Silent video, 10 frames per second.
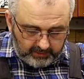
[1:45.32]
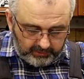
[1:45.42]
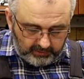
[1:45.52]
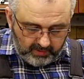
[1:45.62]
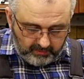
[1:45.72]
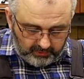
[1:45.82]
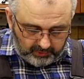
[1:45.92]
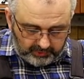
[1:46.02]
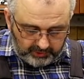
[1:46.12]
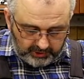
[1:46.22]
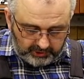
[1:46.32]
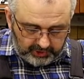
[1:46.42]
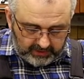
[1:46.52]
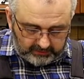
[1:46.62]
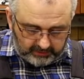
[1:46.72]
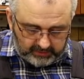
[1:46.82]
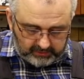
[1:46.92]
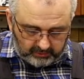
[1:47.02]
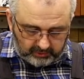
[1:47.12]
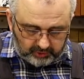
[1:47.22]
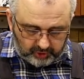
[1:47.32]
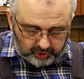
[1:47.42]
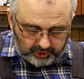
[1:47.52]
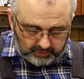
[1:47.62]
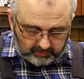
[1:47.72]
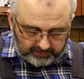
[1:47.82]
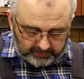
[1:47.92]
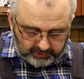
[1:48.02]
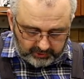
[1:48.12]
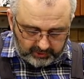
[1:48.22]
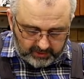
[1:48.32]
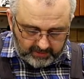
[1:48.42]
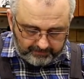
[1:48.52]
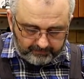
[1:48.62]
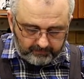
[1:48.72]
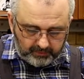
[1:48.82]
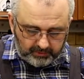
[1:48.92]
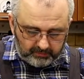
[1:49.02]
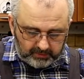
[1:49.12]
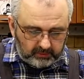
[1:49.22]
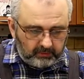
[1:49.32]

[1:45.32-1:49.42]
I głębokość cięcia to jest od 3 do 20 mm.